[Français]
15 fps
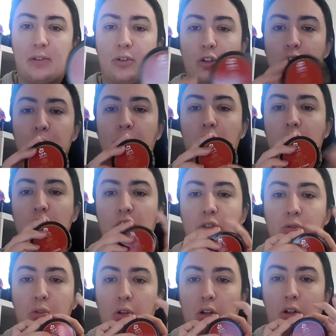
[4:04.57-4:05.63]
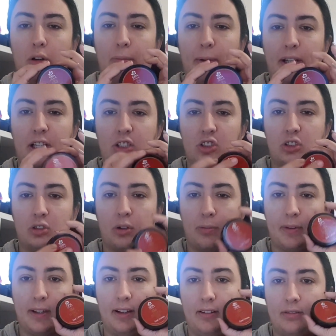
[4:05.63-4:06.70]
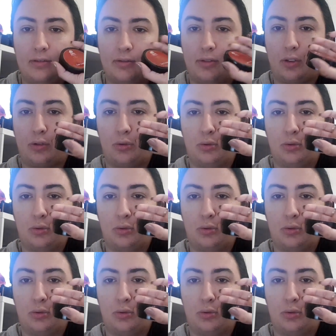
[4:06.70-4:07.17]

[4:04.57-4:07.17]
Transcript: Franchement, quand j'ai vu le packaging comme ça, euh,